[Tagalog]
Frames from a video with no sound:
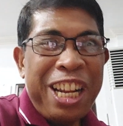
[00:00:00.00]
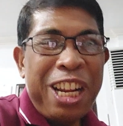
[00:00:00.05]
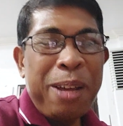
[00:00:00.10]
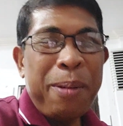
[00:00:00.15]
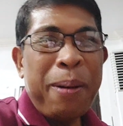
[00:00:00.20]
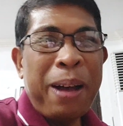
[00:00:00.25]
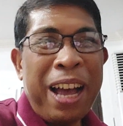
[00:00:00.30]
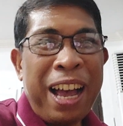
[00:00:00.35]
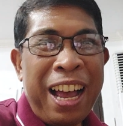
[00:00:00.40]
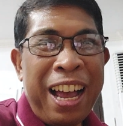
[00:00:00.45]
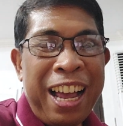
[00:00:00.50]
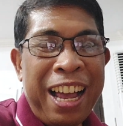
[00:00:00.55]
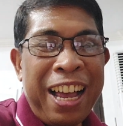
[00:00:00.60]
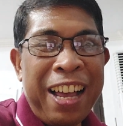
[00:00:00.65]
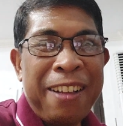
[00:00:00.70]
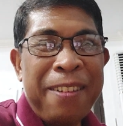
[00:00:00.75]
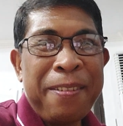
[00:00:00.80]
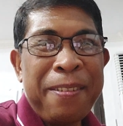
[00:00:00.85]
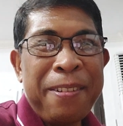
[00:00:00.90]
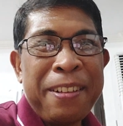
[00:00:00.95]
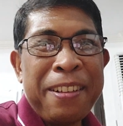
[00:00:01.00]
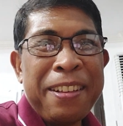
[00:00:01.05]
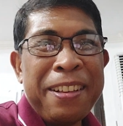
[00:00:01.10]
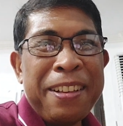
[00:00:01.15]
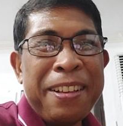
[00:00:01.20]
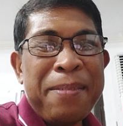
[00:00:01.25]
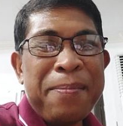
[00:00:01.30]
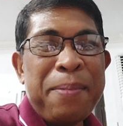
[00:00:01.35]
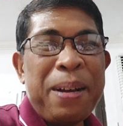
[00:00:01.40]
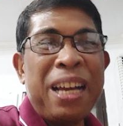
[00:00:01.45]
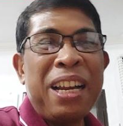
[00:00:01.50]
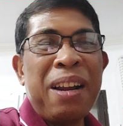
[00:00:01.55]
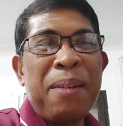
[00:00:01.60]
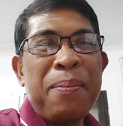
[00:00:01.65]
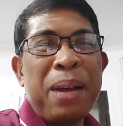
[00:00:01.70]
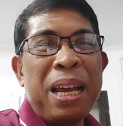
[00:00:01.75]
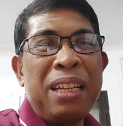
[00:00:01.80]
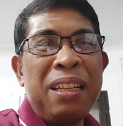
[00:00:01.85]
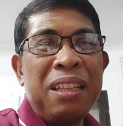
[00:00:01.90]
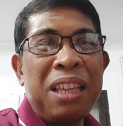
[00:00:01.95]
Di ba?
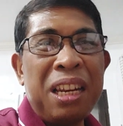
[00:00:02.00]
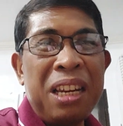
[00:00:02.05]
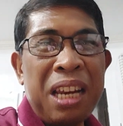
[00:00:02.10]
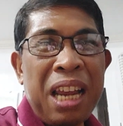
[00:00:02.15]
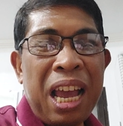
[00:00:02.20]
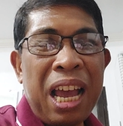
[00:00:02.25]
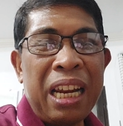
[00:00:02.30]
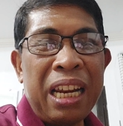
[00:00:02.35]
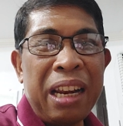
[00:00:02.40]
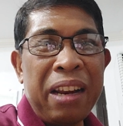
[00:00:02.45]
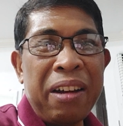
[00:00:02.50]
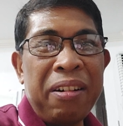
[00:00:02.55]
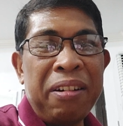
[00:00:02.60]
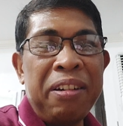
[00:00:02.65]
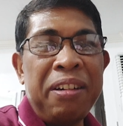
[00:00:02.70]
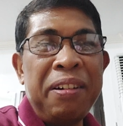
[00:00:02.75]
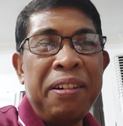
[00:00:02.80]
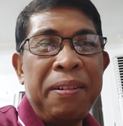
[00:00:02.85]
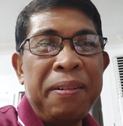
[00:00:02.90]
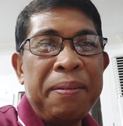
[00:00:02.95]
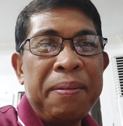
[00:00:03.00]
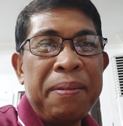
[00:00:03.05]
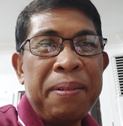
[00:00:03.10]
Para maintindihan yon,